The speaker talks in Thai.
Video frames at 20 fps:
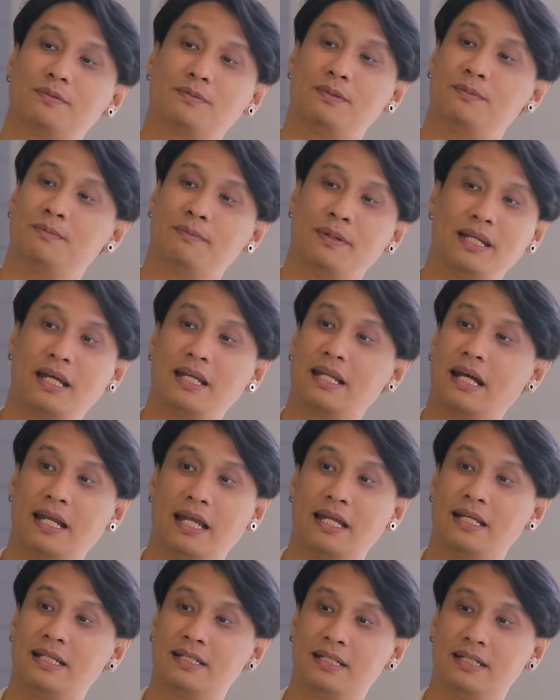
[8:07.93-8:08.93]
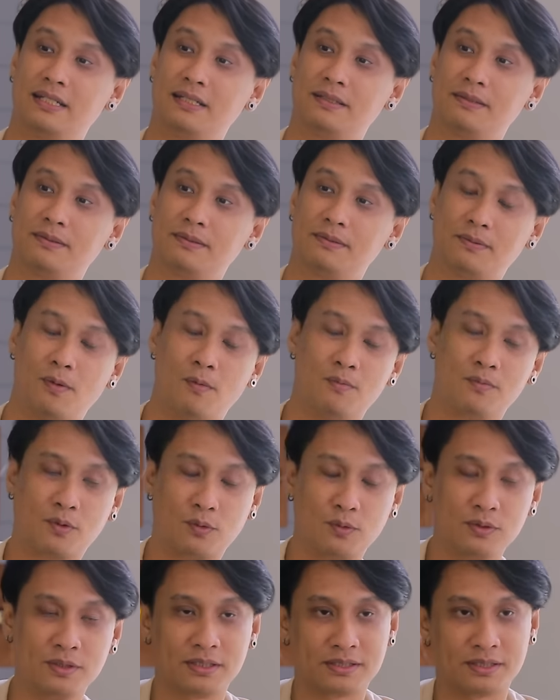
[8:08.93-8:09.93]
ผมไม่ได้อะไรเลย ผม
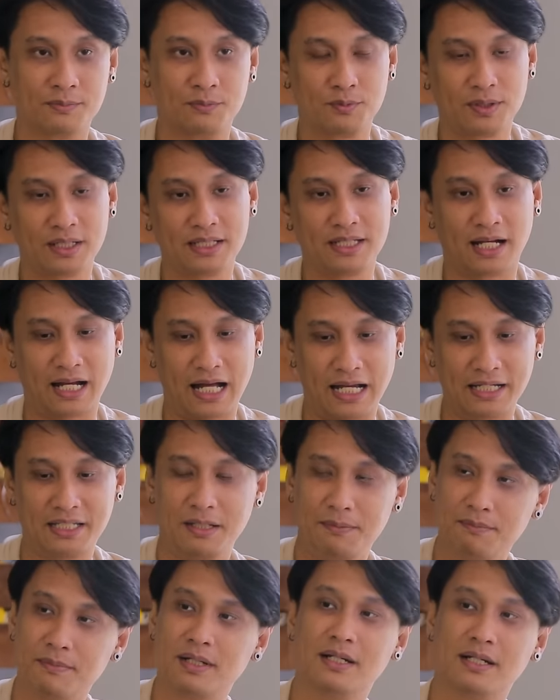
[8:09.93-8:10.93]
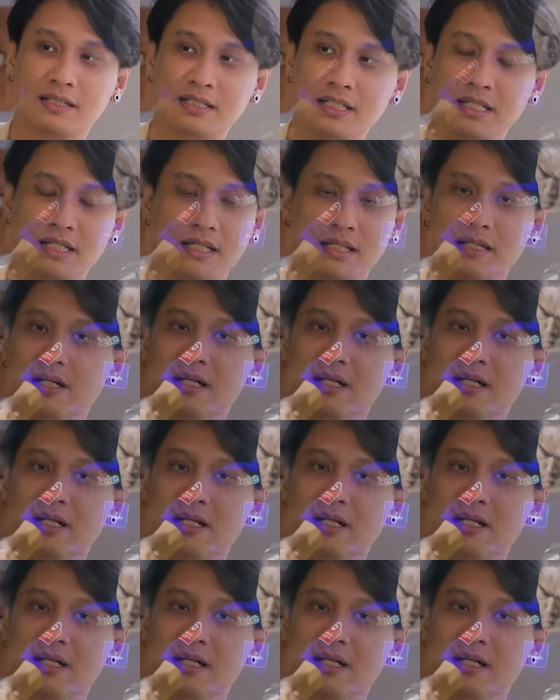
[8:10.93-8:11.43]
คุณสมมุติว่าอย่างอาทิตย์เบิกที่